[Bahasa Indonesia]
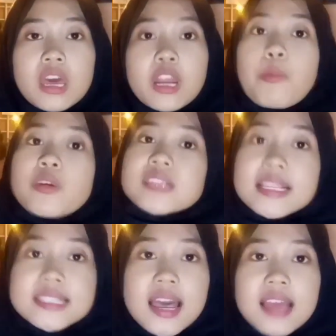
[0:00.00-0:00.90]
repost
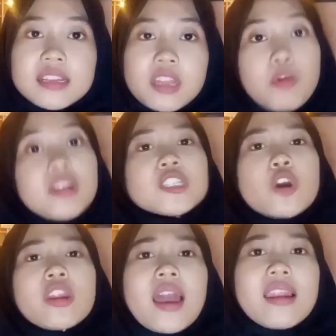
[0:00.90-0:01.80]
aja repost di
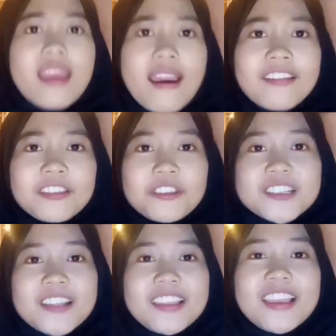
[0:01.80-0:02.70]
story kalian
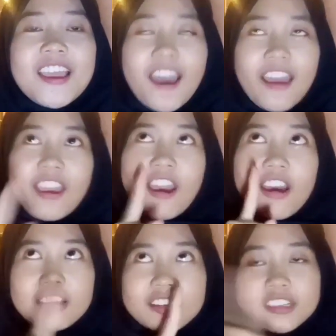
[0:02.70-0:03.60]
terus nanti kayak
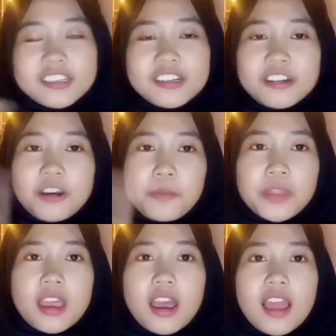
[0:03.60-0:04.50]
uh,
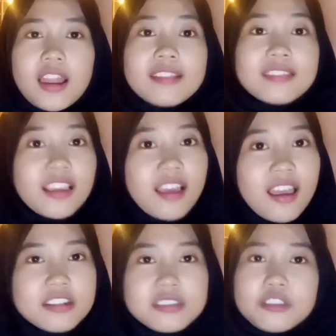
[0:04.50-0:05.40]
kalian tag
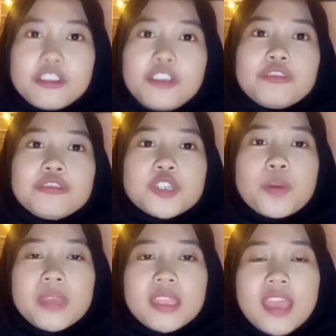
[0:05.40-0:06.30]
kan itu
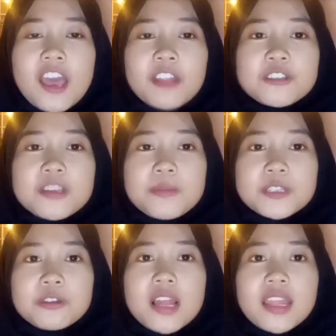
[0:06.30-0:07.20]
shopee-nya terus
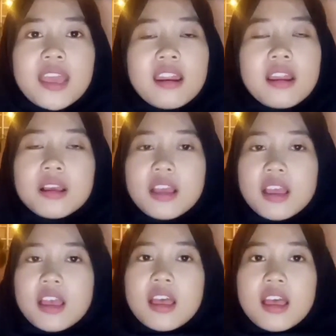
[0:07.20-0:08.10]
habis itu kalian
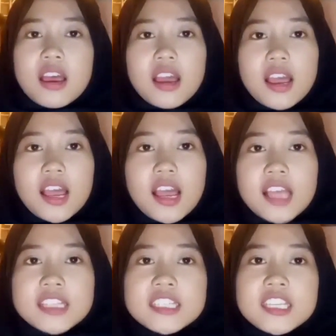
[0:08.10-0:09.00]

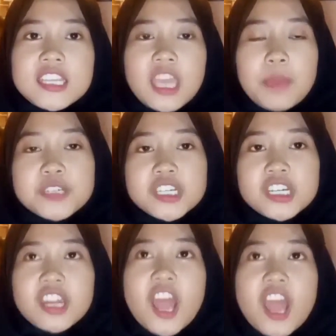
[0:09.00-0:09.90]
kasih
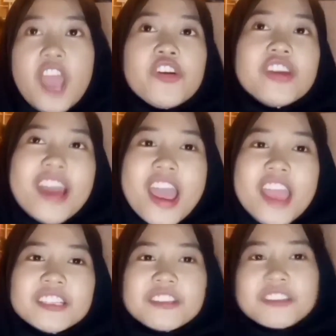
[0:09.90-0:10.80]
caption ayo
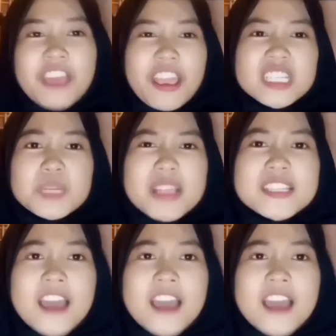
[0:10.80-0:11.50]
guys kita kayak kerjakan